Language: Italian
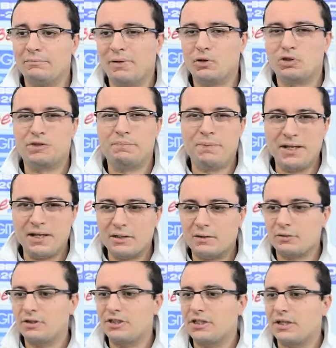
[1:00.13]
per lo
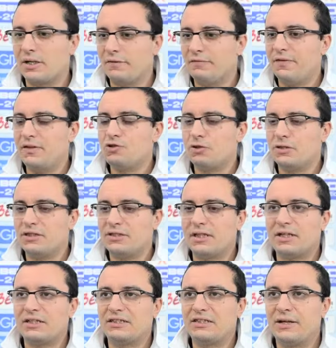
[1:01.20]
spirito di sacrificio e di
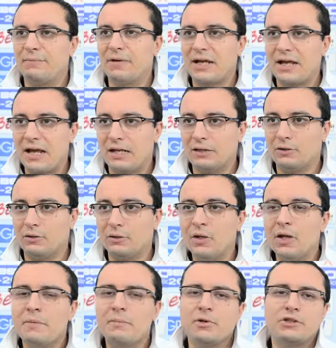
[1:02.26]
stare assieme che hanno,
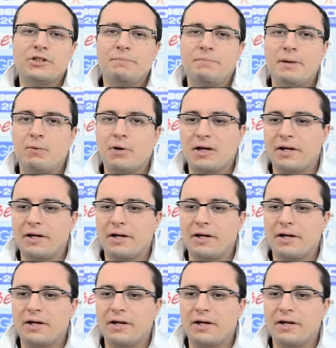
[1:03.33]
però sappiamo che